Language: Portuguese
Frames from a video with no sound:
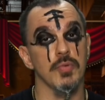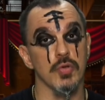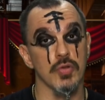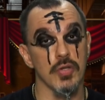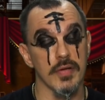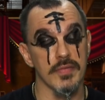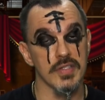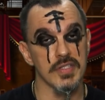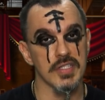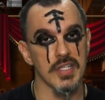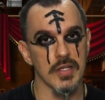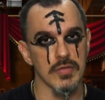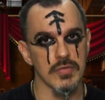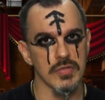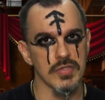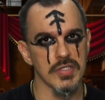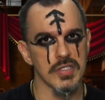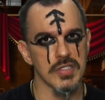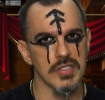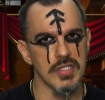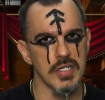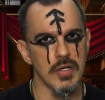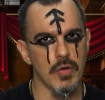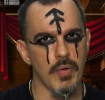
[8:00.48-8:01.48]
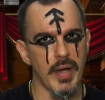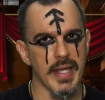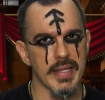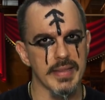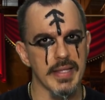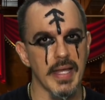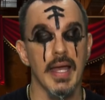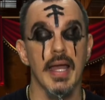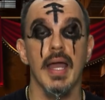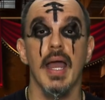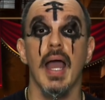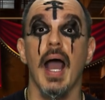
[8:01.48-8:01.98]

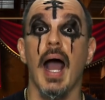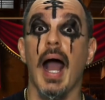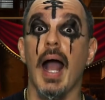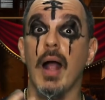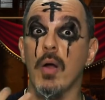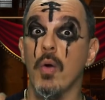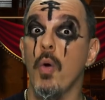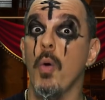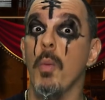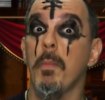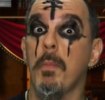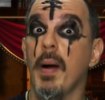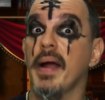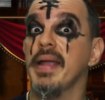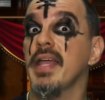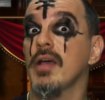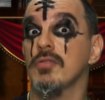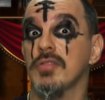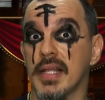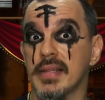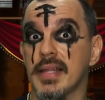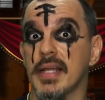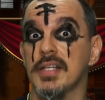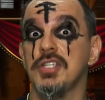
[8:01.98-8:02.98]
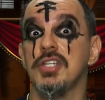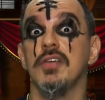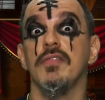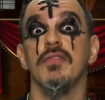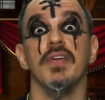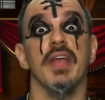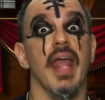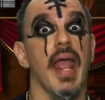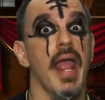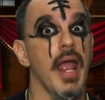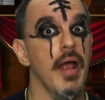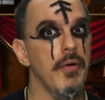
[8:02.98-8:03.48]
1950, acompanha o
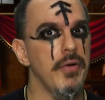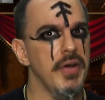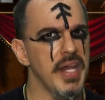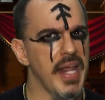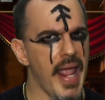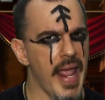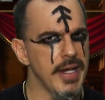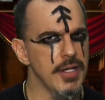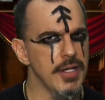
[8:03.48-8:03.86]
detetive Harry